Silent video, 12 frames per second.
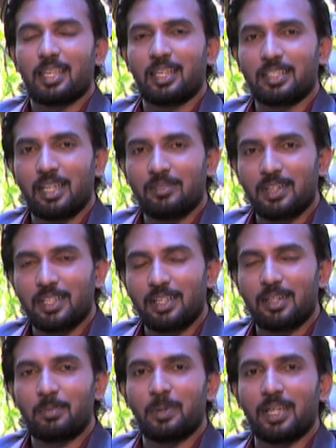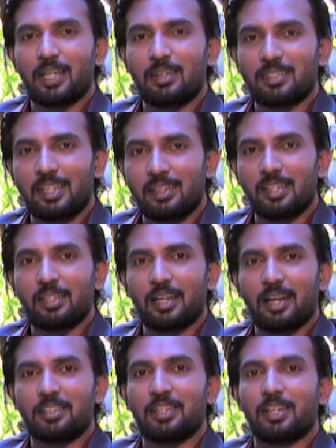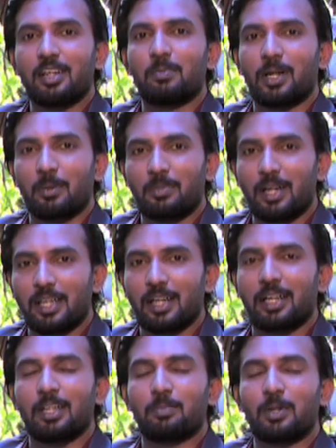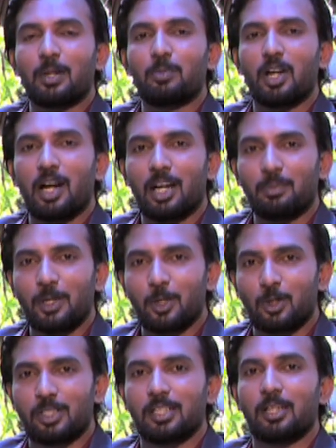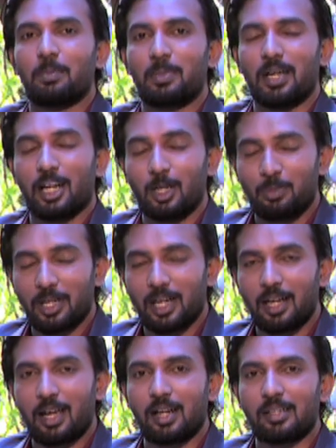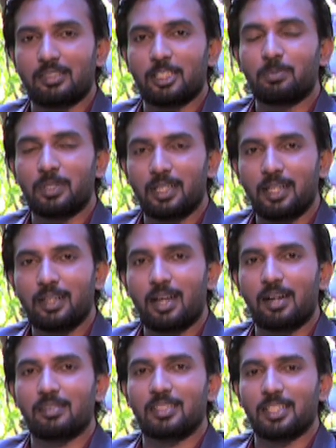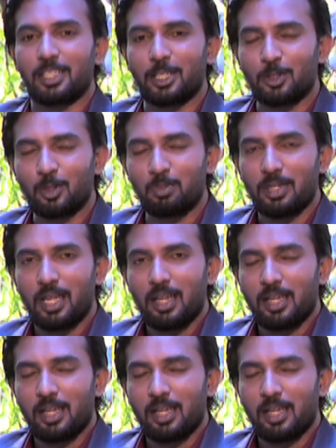இலக்கியவாதிகள் பேராசிரியர்கள் கலைஞர்கள் படைப்பாளிகள் என பன்முக ஆளுமை கொண்ட பல ஆளுமைகளை நாங்கள் சிறப்பு நேர்காணல் செய்திருக்கின்றோம்